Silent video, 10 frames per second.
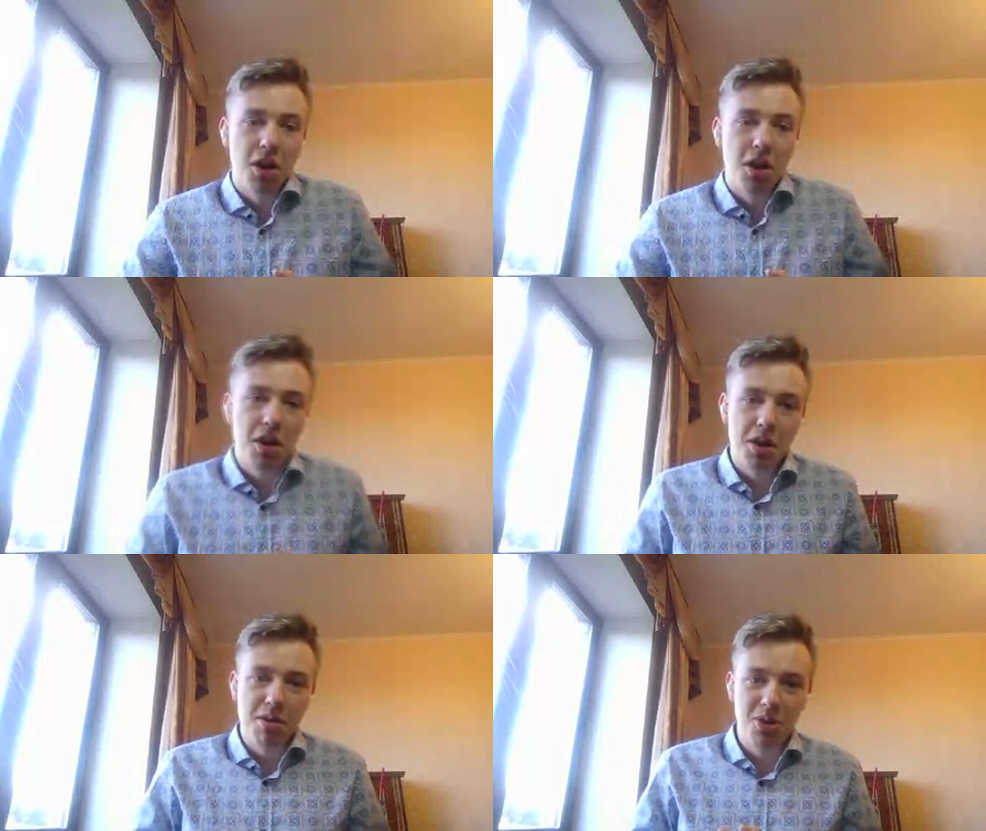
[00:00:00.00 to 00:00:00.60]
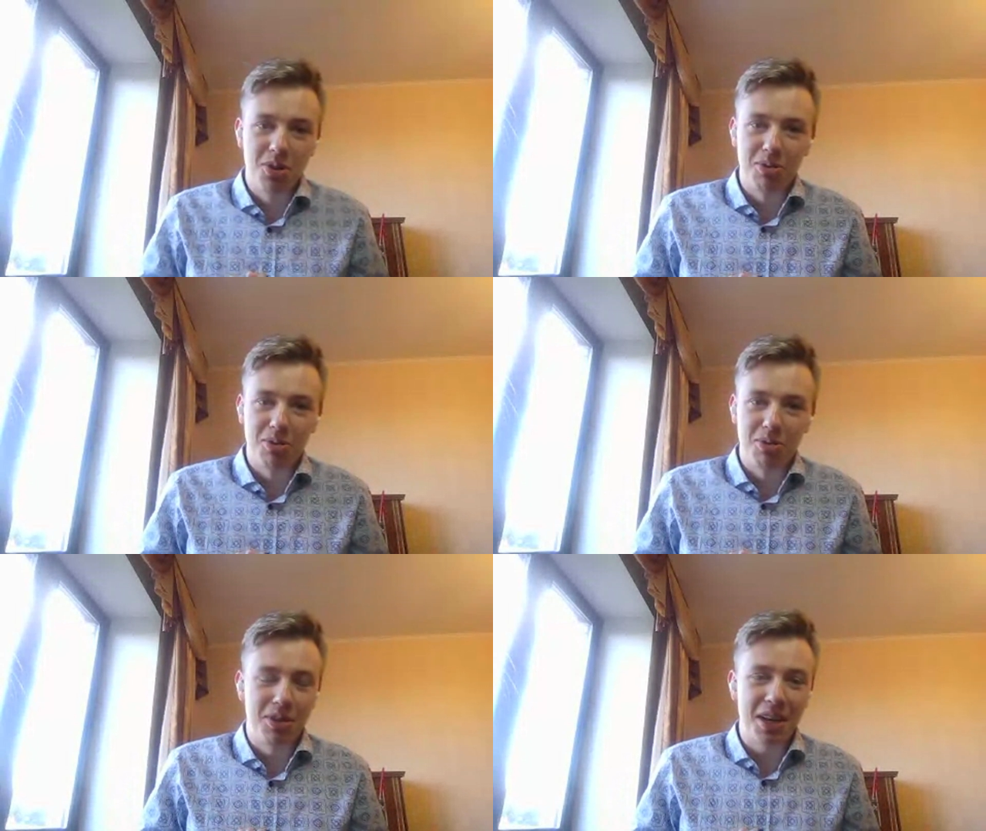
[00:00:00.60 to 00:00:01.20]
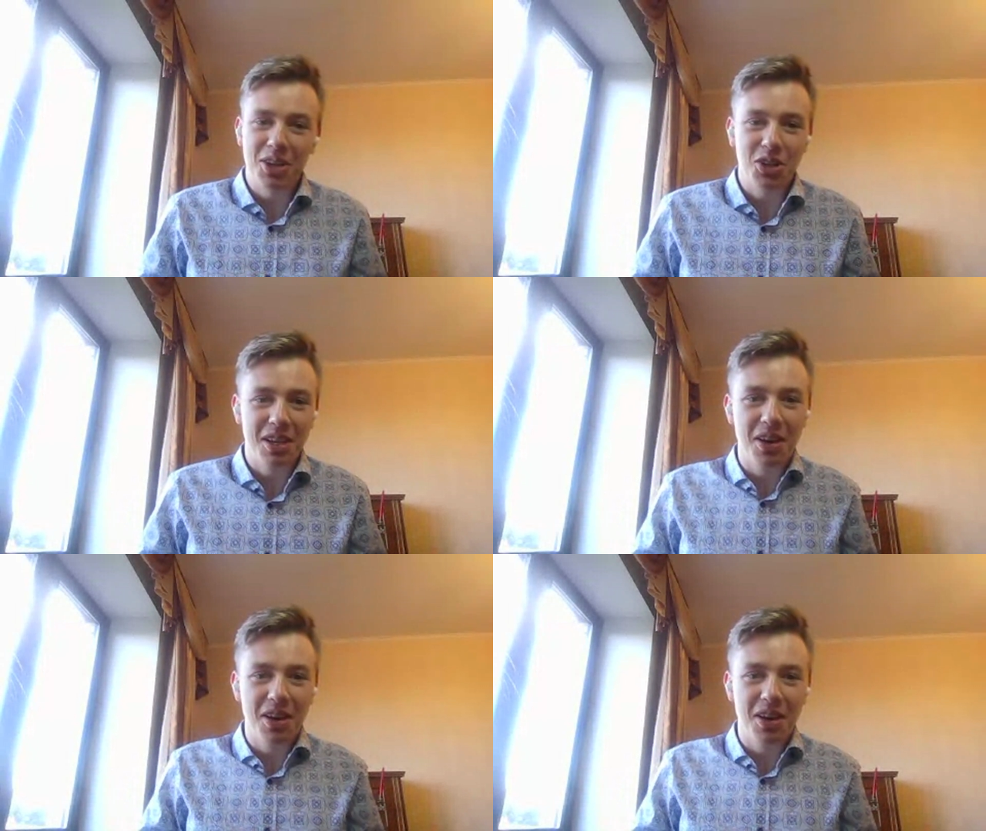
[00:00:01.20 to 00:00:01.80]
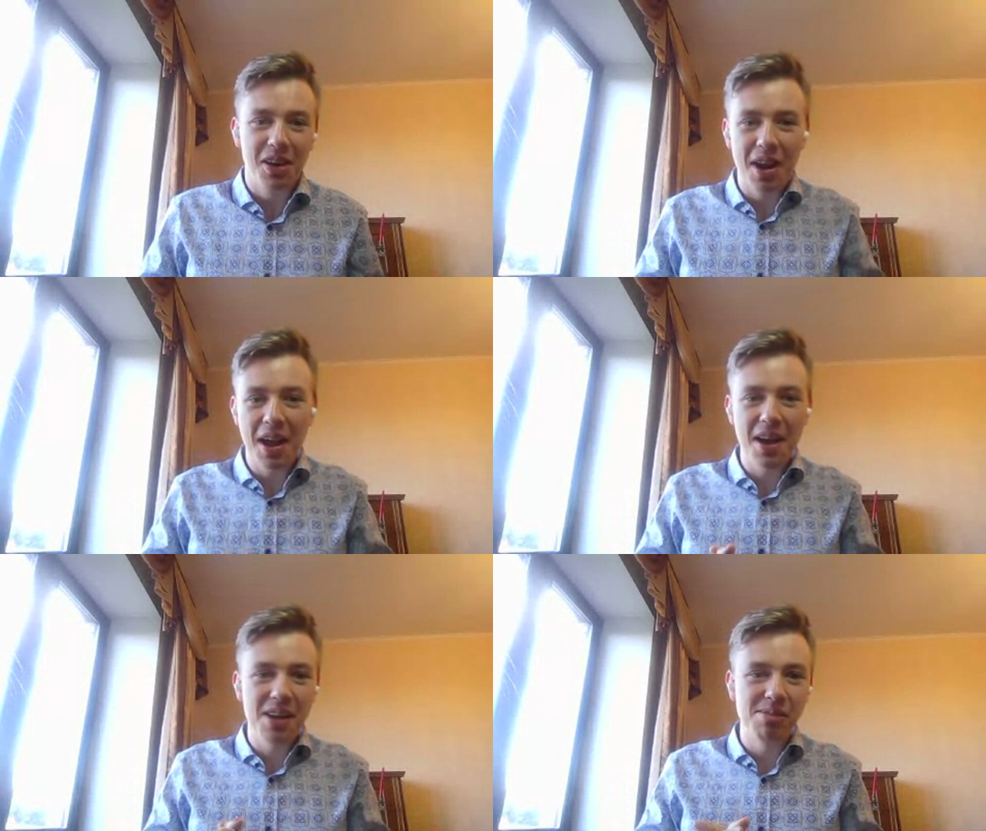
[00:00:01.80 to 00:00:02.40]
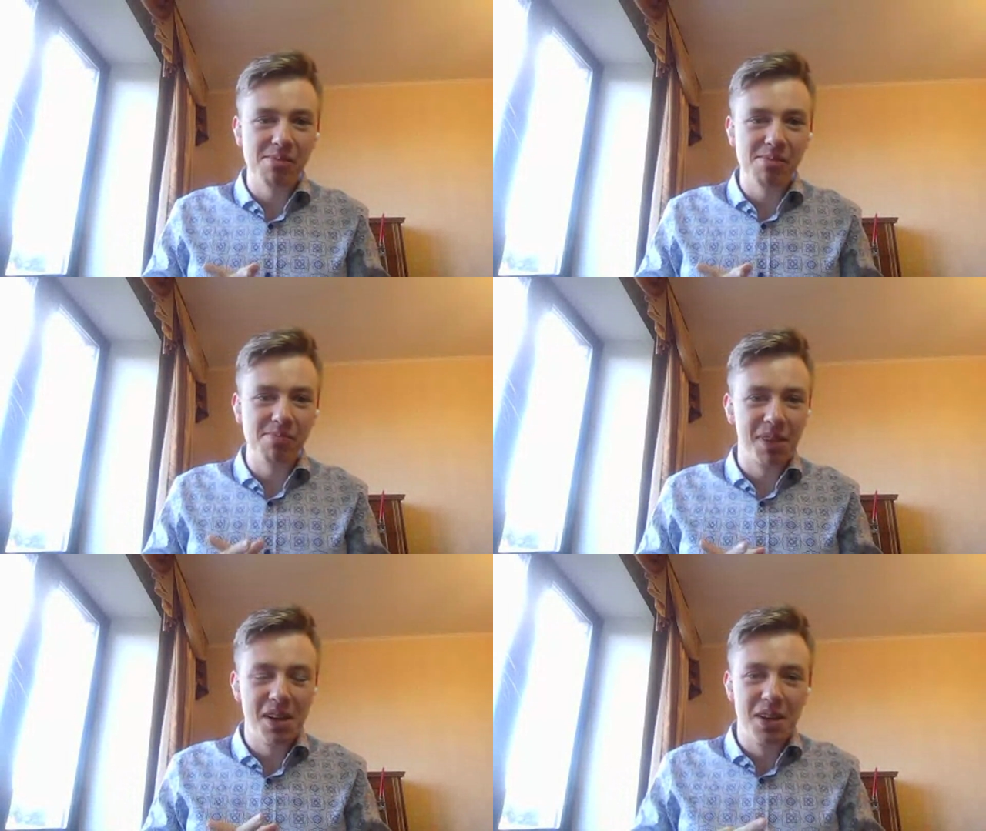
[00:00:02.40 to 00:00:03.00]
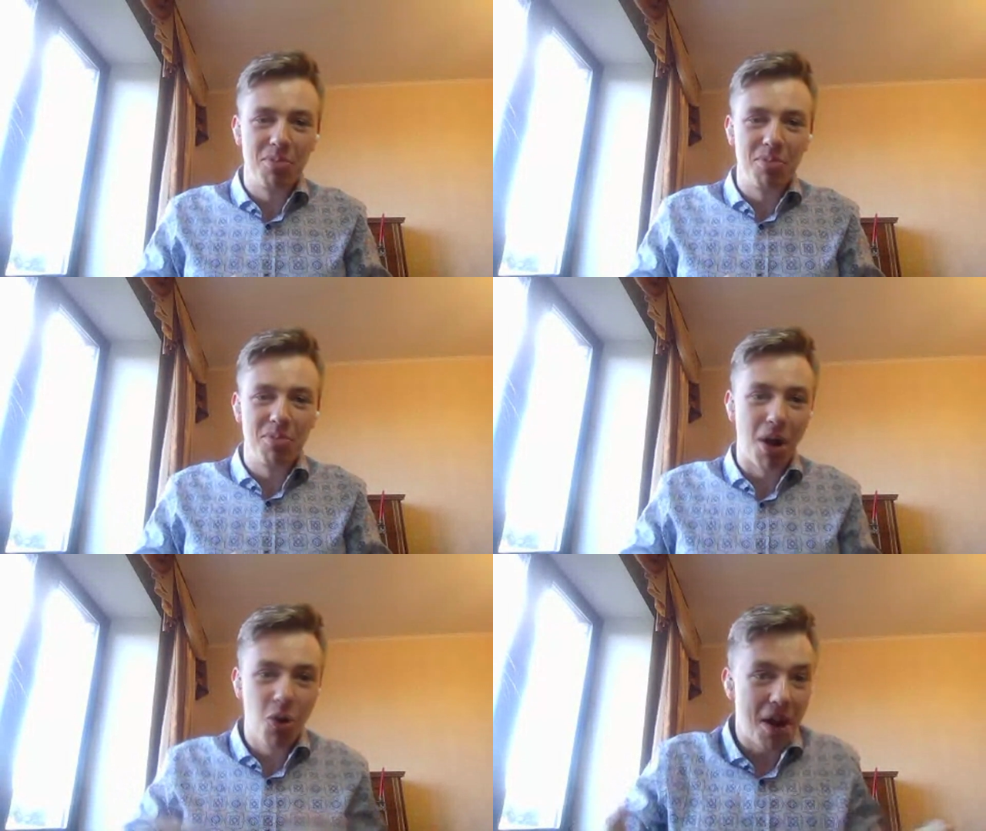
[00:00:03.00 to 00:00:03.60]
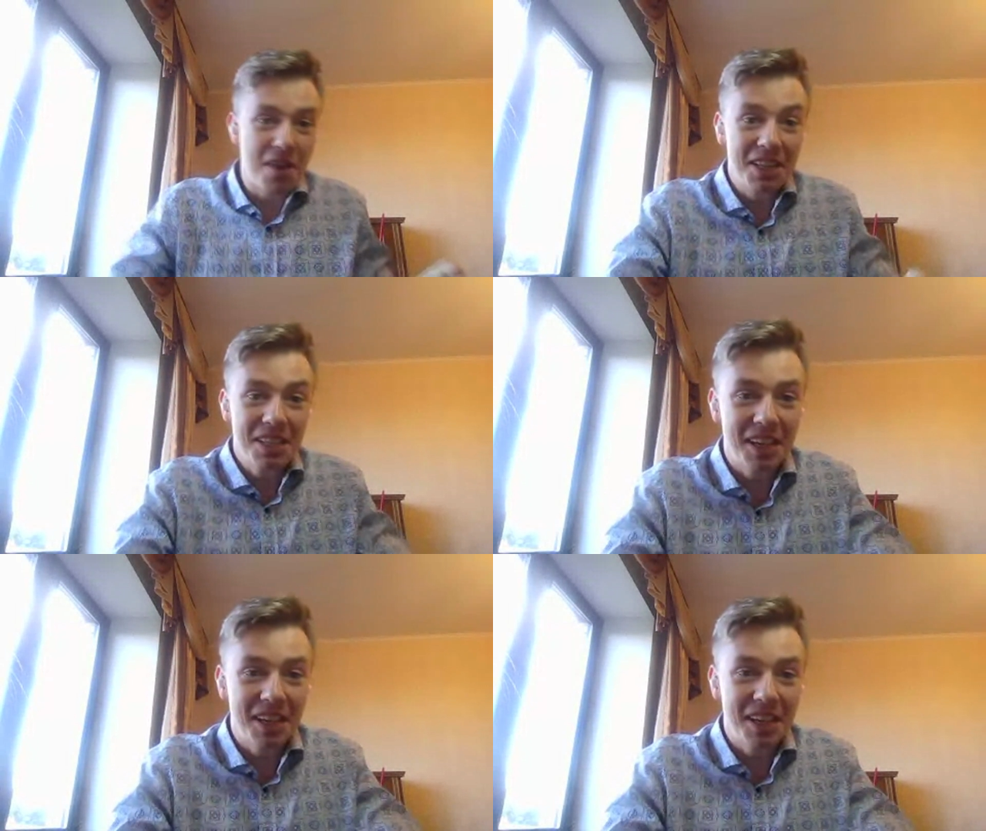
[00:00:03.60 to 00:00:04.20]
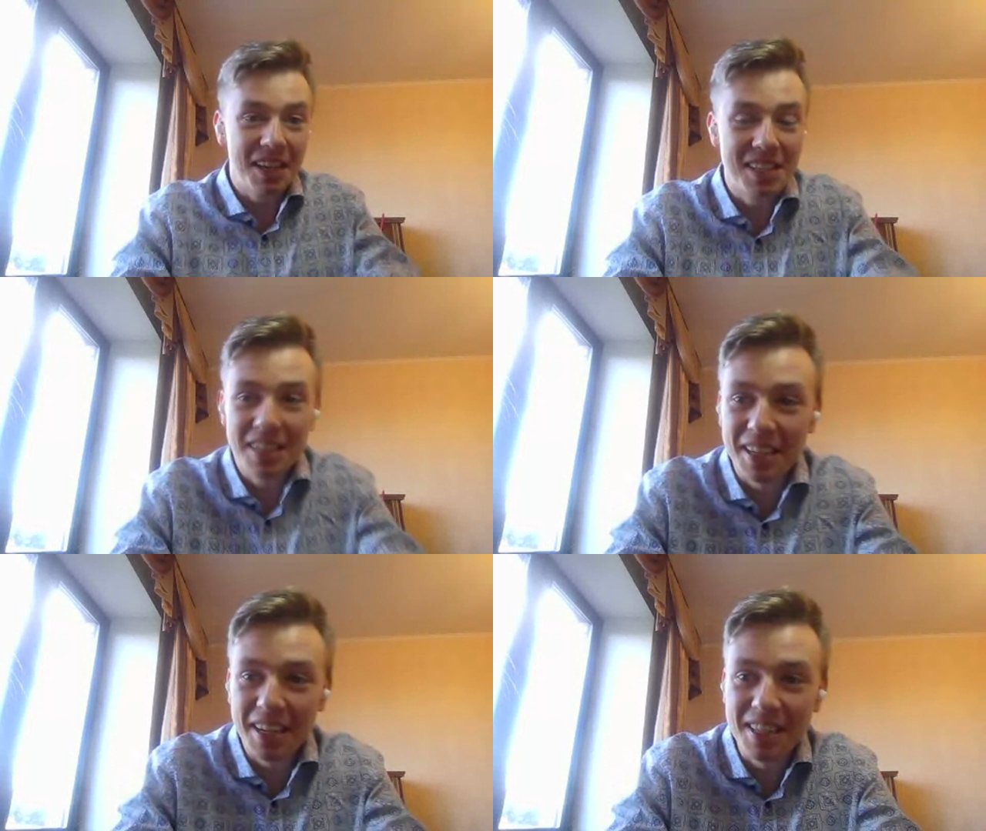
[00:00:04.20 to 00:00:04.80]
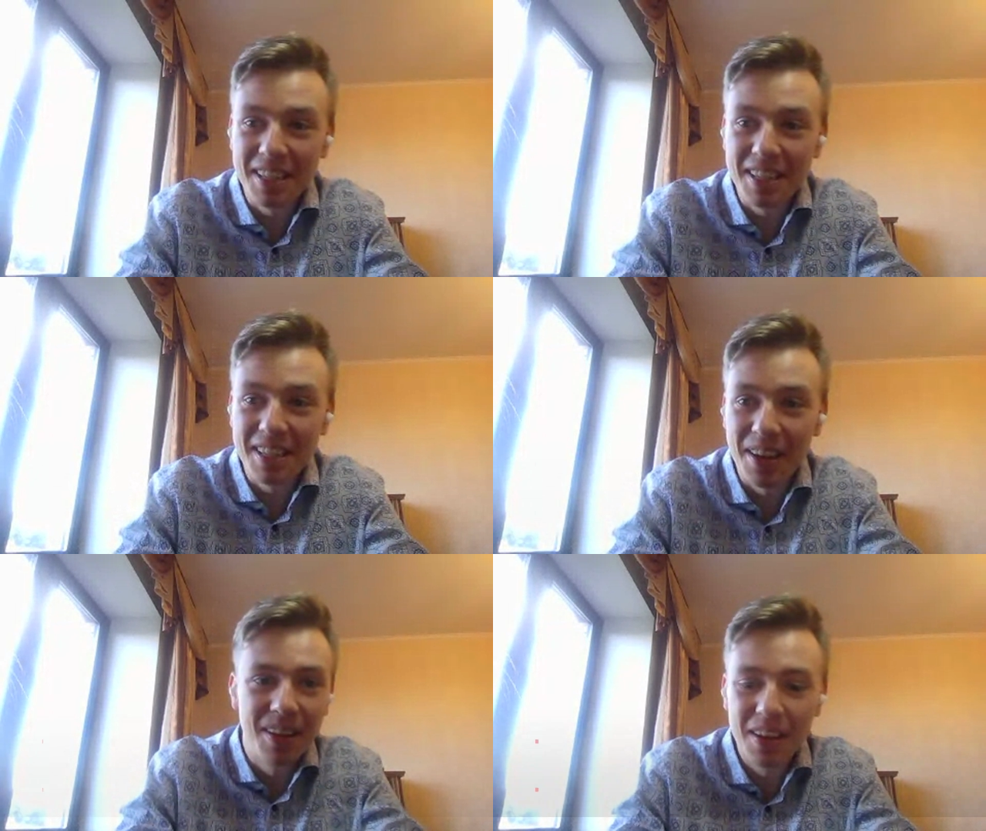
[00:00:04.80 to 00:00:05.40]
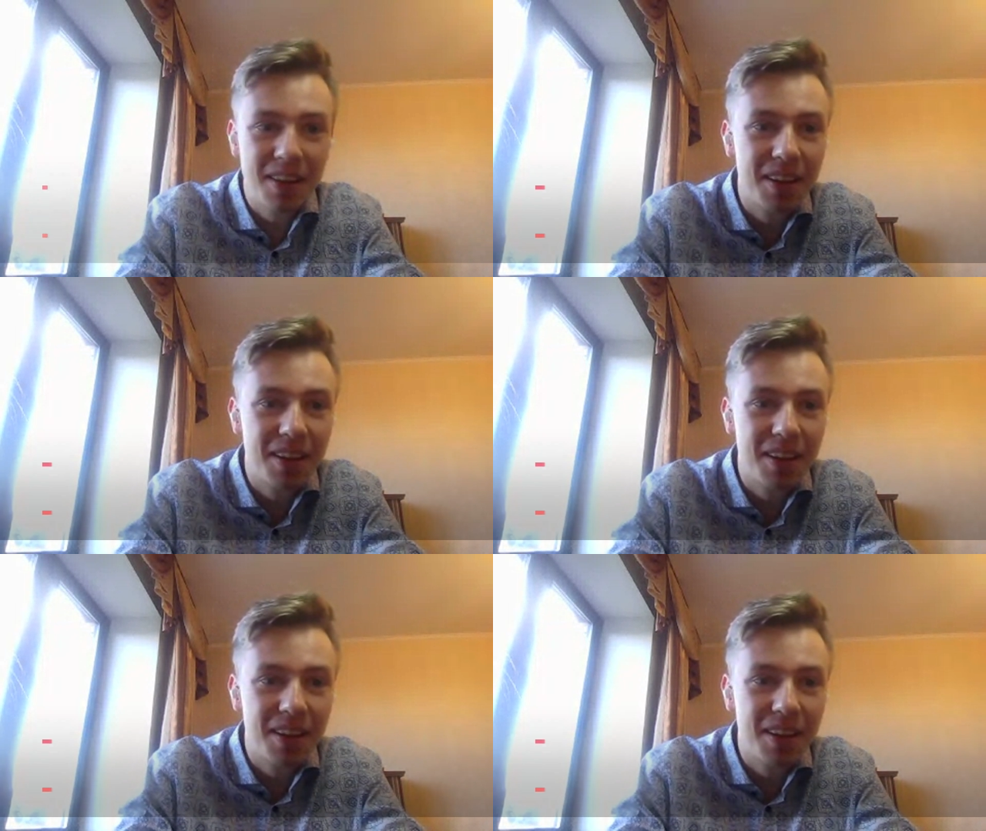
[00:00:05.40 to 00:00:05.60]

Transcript: А, я, честно говоря, могу проверить, если интересно.